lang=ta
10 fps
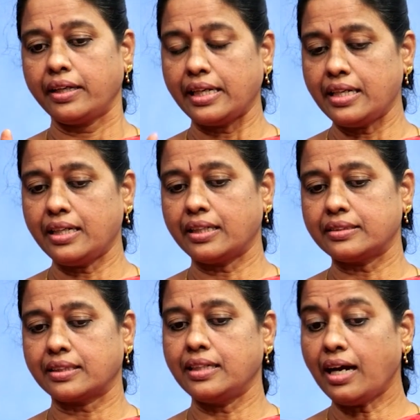என்ன
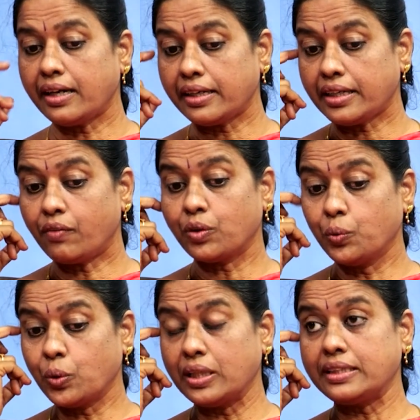நடந்திருக்குன்னா அன்றைக்கி அவங்க
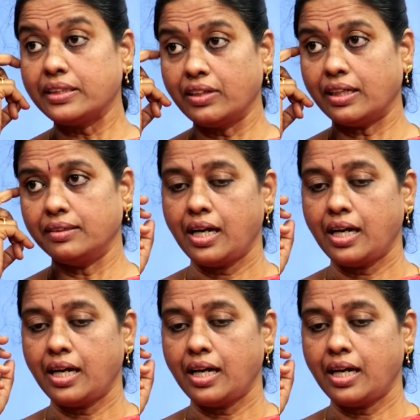ஊரில் திருவிழா